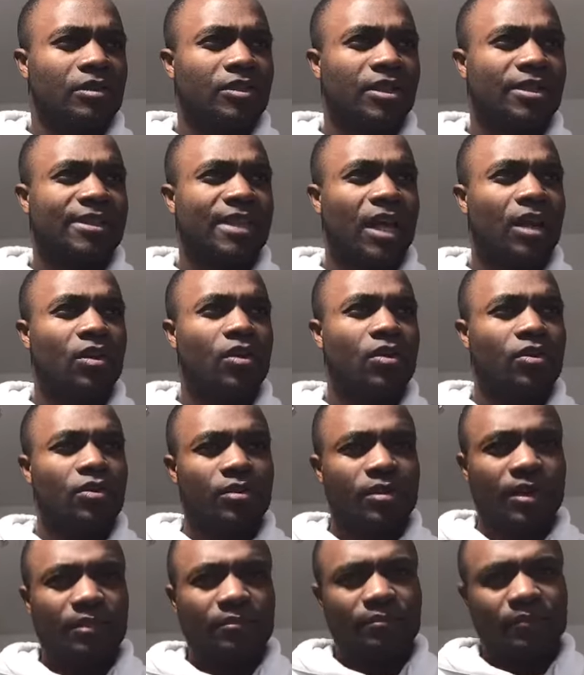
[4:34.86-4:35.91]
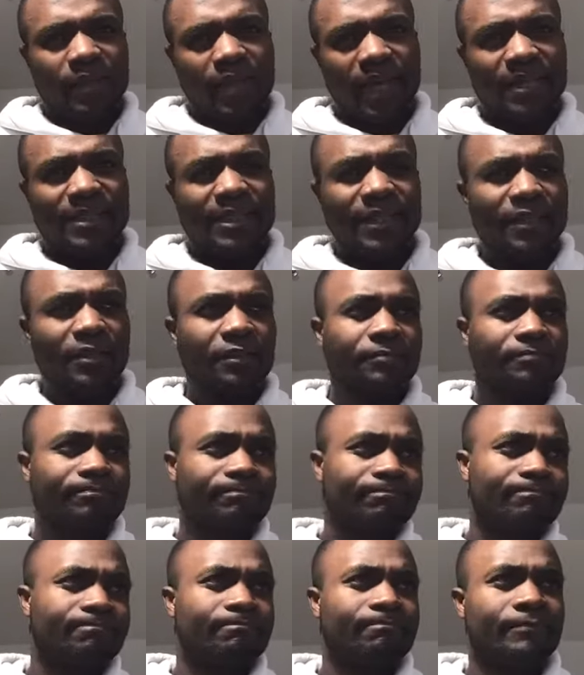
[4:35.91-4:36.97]
Je salue Edine.
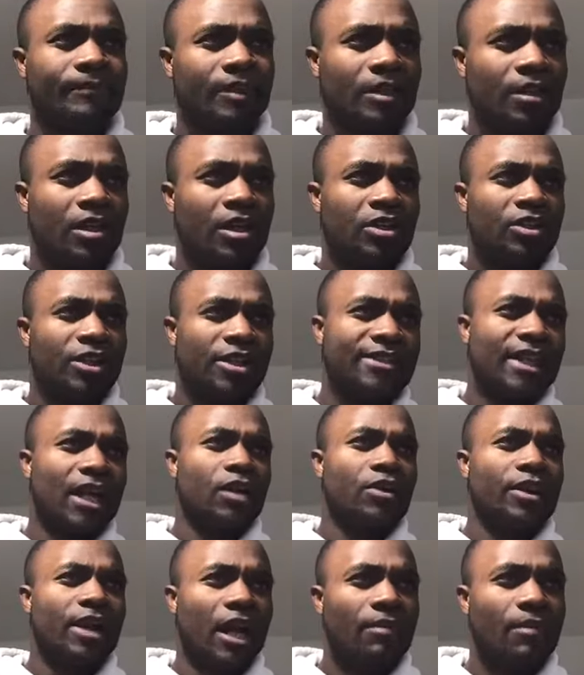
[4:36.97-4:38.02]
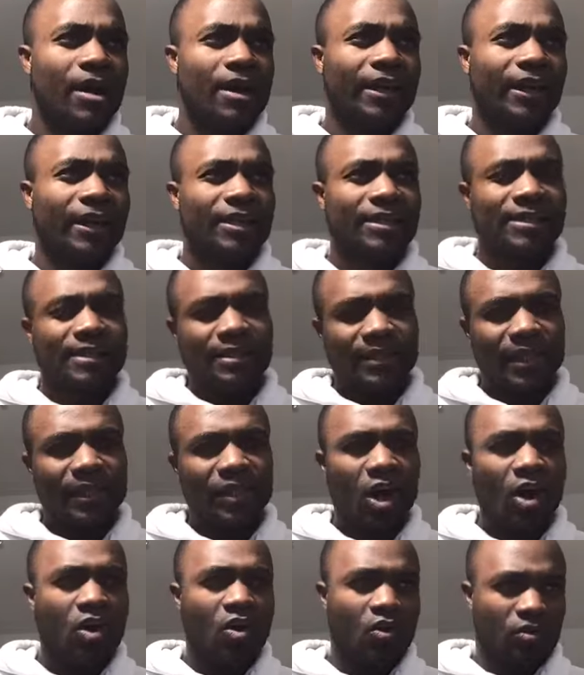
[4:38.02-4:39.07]
Et salue également Chris
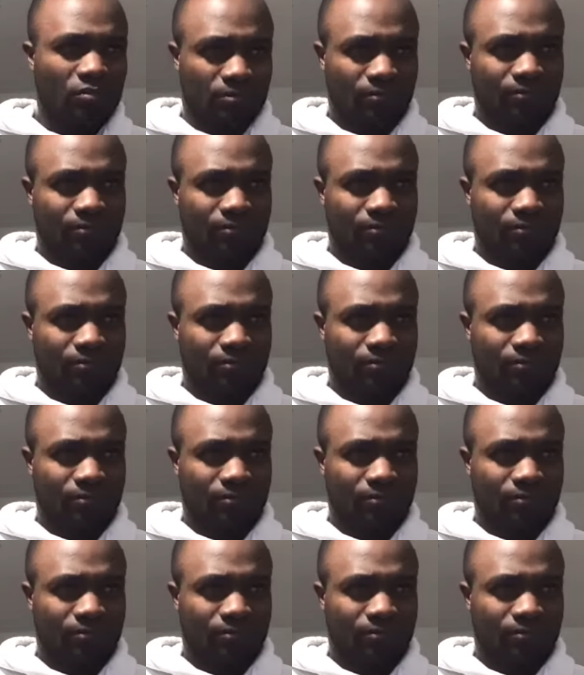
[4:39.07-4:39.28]
Nedor.